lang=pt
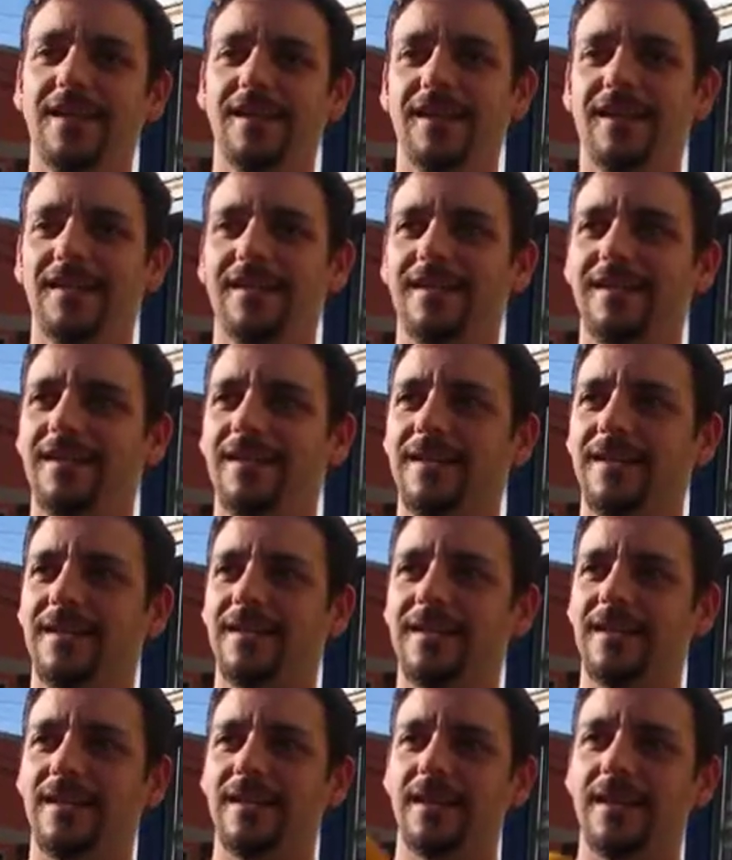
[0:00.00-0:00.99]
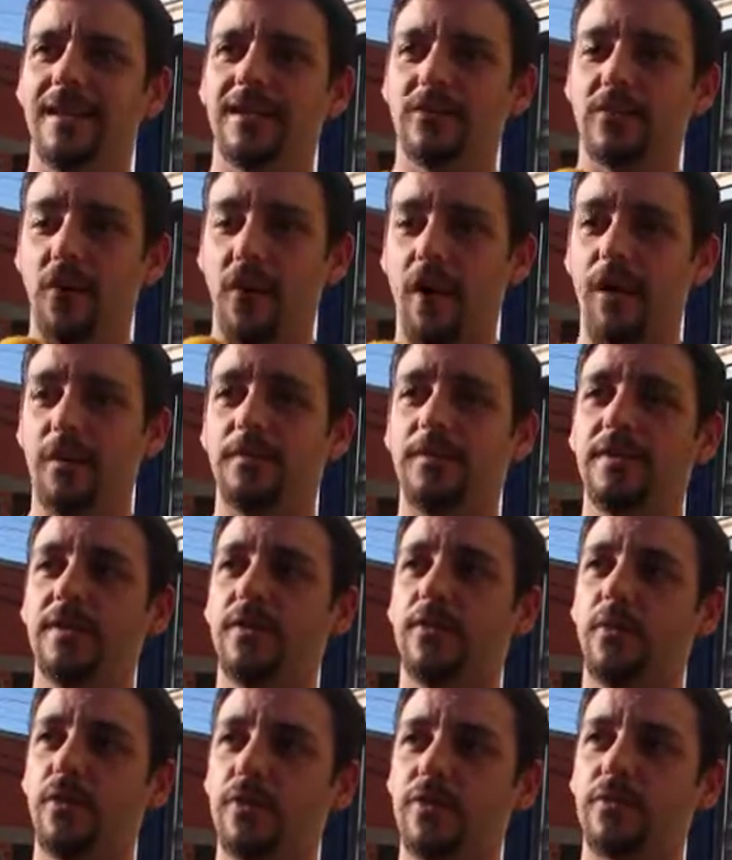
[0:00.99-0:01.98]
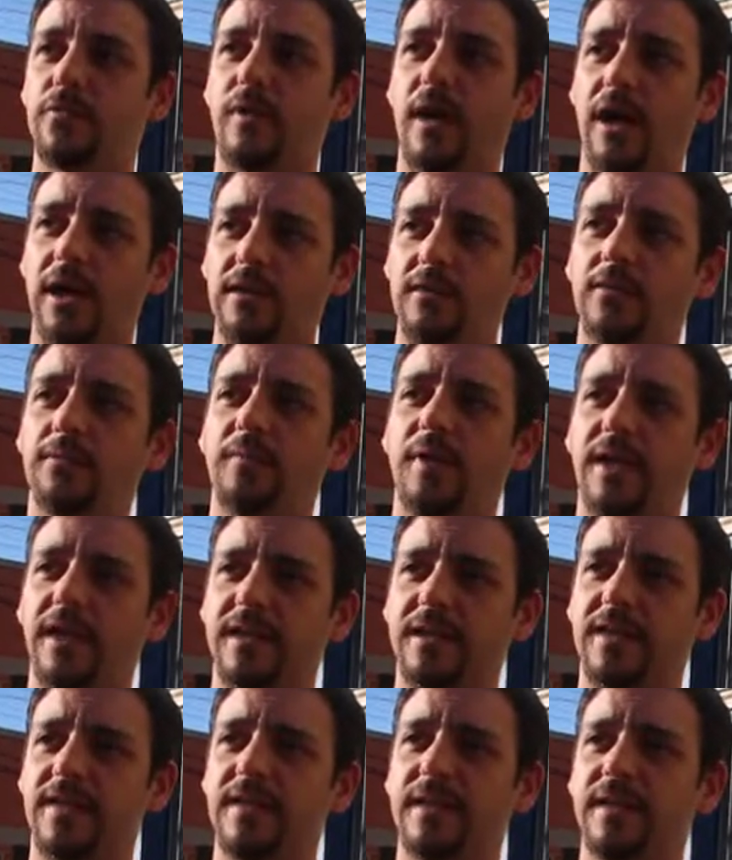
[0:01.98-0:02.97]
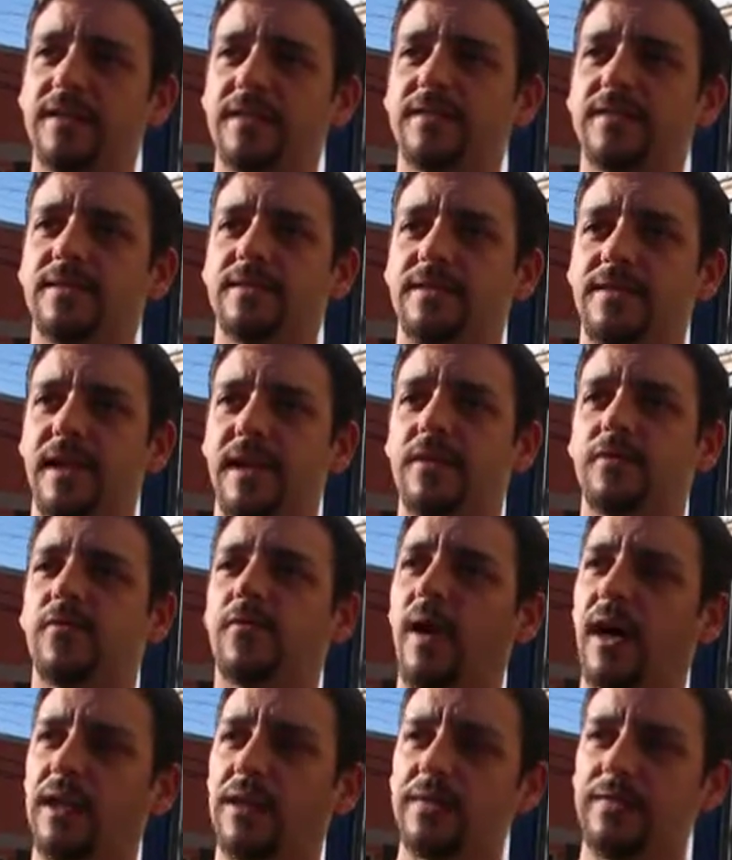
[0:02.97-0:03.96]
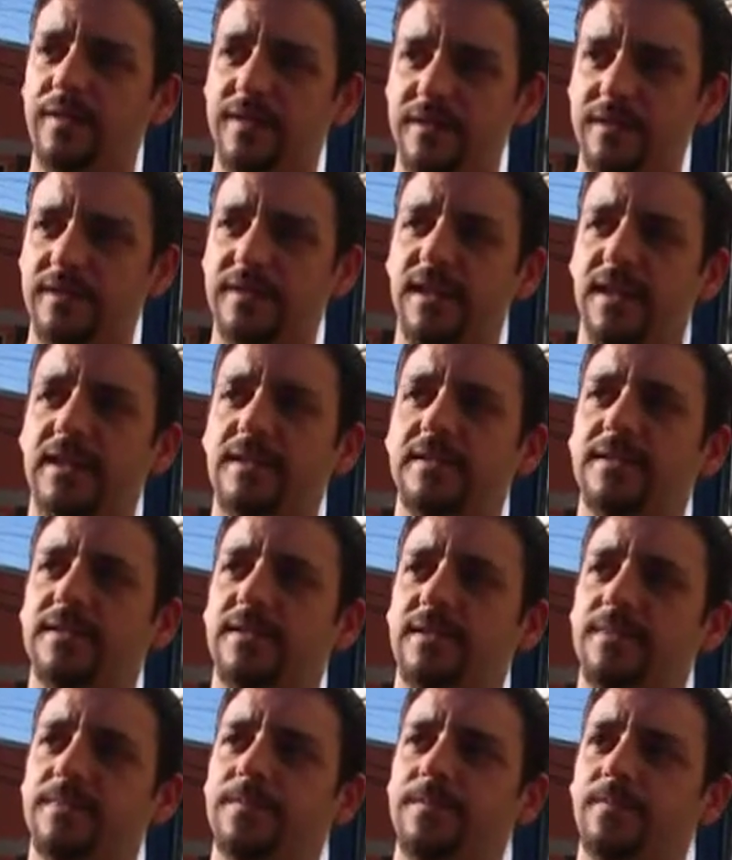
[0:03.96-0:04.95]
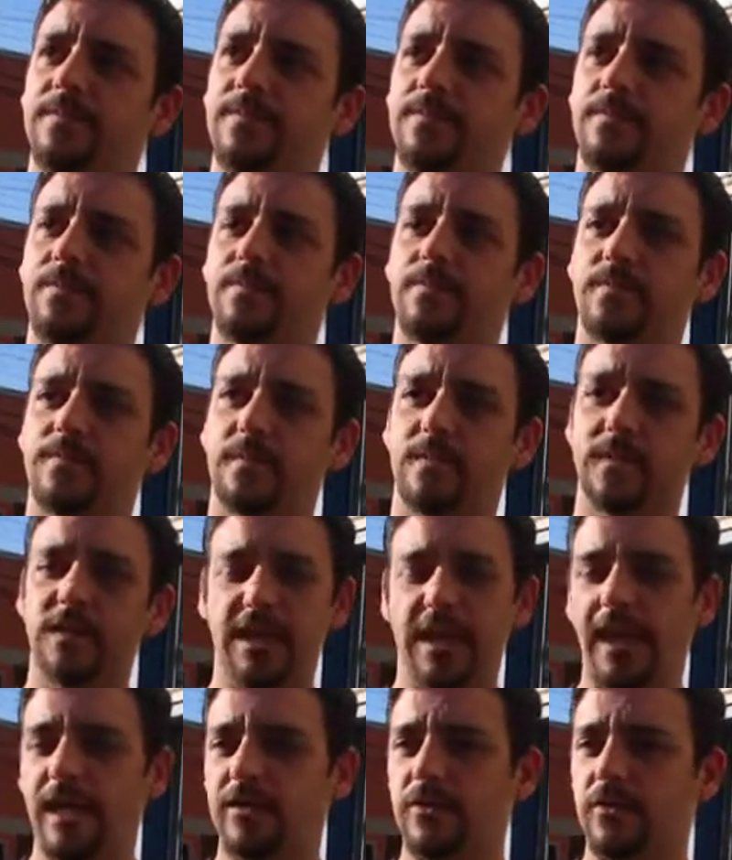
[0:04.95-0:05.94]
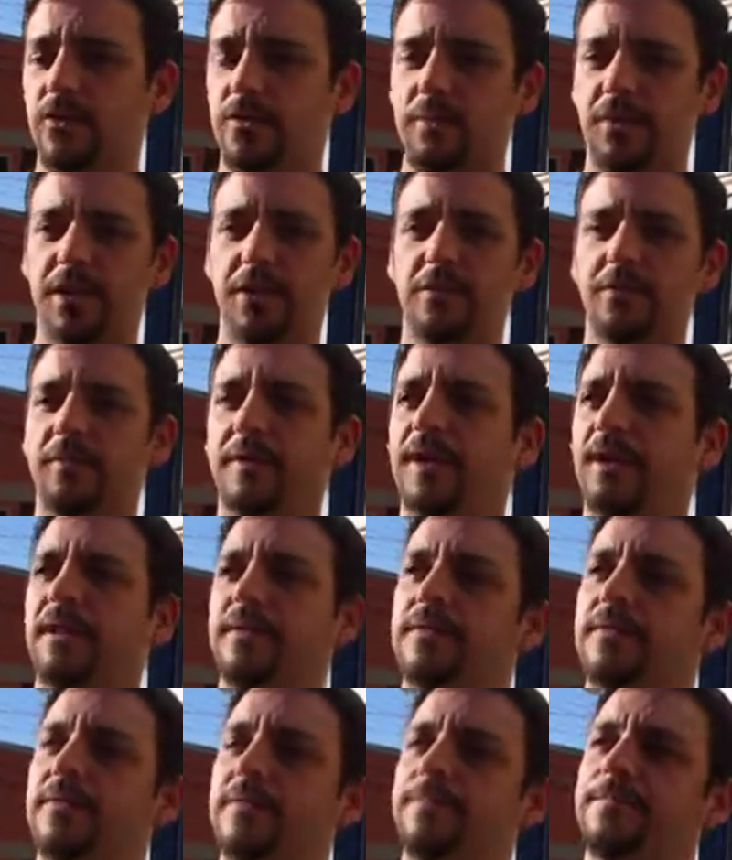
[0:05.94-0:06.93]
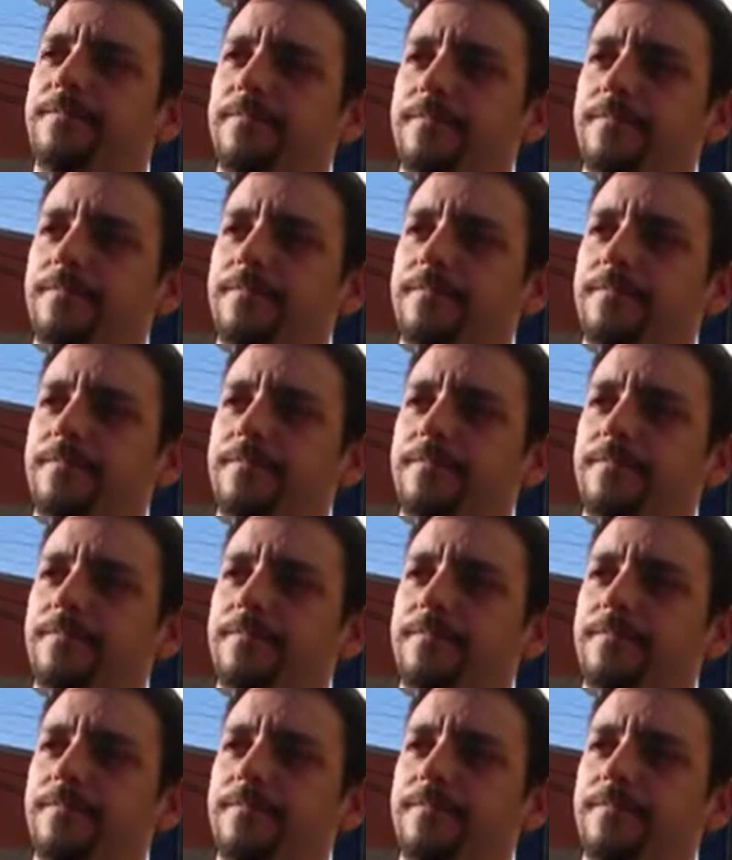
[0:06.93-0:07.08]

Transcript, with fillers: Qual é o número mesmo? Uh, ah, 984630426. Beleza. Direto comigo mesmo.